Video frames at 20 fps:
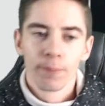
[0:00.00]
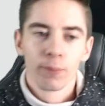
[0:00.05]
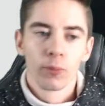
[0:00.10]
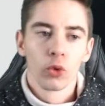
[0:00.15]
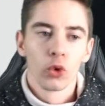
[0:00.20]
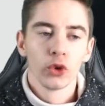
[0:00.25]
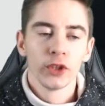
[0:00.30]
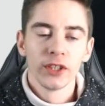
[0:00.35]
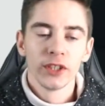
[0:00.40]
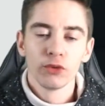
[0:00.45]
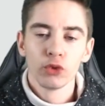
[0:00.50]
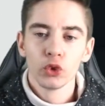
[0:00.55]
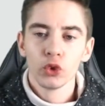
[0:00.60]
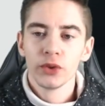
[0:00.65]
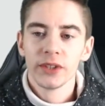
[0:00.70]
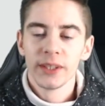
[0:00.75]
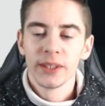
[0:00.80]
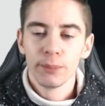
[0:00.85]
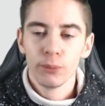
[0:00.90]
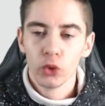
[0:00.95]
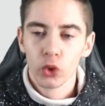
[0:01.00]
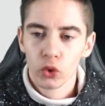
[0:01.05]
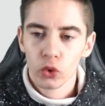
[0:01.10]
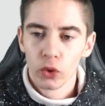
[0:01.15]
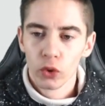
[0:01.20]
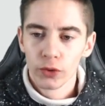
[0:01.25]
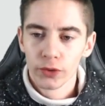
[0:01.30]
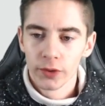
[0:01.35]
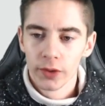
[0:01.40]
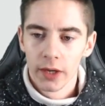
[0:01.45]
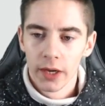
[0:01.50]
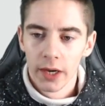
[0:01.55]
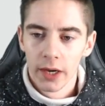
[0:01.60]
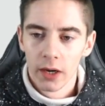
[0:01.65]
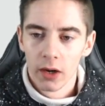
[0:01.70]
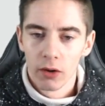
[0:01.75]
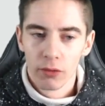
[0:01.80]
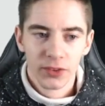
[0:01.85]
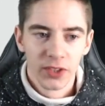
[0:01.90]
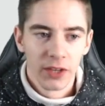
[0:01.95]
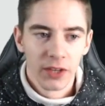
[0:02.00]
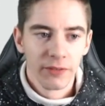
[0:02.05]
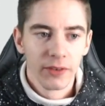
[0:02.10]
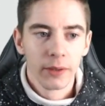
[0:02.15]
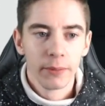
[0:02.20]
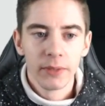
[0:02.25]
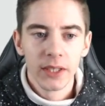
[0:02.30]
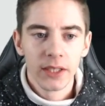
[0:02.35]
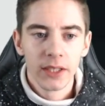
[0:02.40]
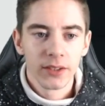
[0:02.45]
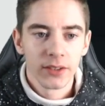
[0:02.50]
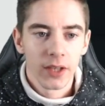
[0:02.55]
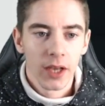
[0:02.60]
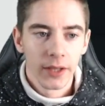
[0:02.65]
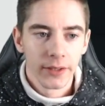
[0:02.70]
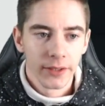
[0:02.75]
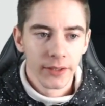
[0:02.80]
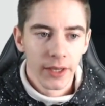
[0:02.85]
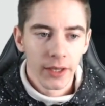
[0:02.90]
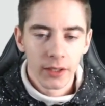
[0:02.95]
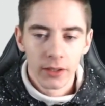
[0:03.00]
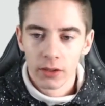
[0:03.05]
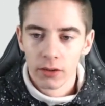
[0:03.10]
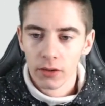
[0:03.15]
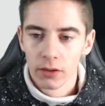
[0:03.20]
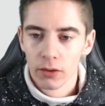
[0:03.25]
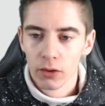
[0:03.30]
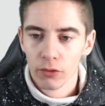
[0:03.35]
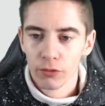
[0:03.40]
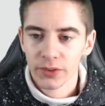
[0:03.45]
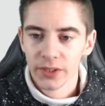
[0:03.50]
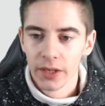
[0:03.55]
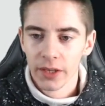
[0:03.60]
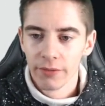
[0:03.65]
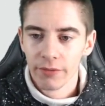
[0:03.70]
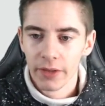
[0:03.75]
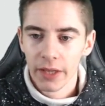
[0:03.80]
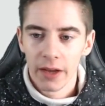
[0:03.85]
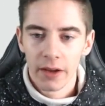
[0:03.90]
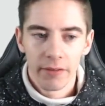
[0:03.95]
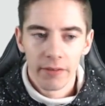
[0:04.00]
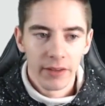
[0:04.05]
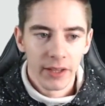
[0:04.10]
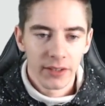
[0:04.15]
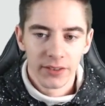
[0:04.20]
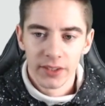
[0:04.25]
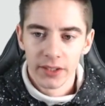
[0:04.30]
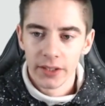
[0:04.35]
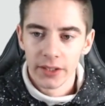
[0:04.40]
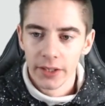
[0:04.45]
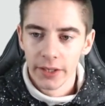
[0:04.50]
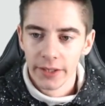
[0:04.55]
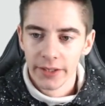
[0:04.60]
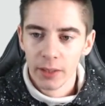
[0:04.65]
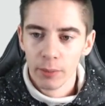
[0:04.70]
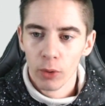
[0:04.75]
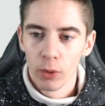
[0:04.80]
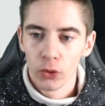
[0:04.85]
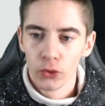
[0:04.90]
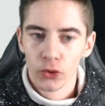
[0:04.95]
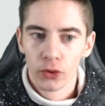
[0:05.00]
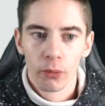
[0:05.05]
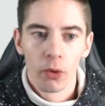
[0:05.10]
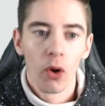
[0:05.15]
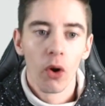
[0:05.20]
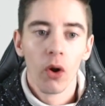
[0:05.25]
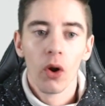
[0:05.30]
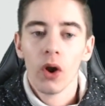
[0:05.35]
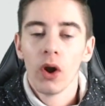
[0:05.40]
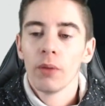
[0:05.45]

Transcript: Au niveau du type de course, alors vous avez mix attaque, euh, vous avez inversé et débordement.